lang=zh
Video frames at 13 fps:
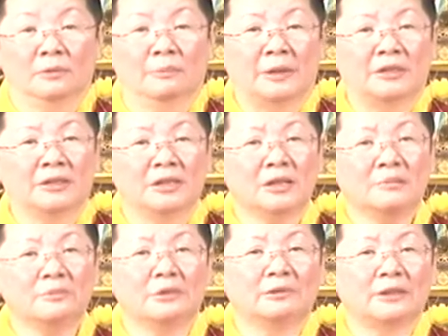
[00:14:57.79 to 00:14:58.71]
把
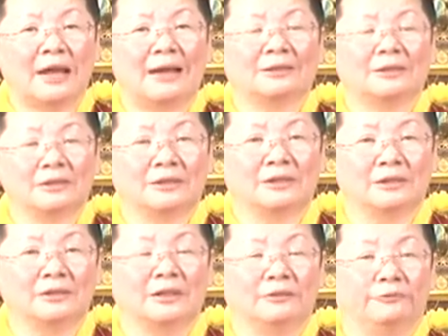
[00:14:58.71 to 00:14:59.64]
这么大的
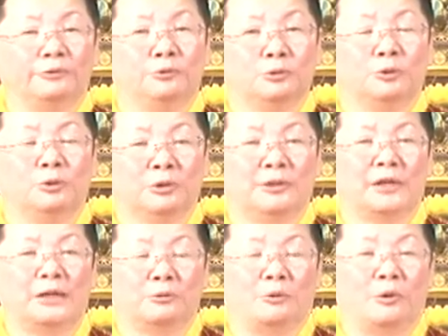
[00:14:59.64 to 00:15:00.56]
责任付托
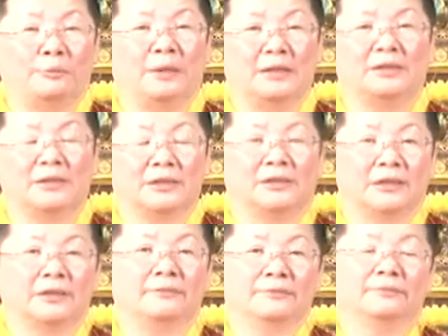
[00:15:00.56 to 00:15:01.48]
在我们这里，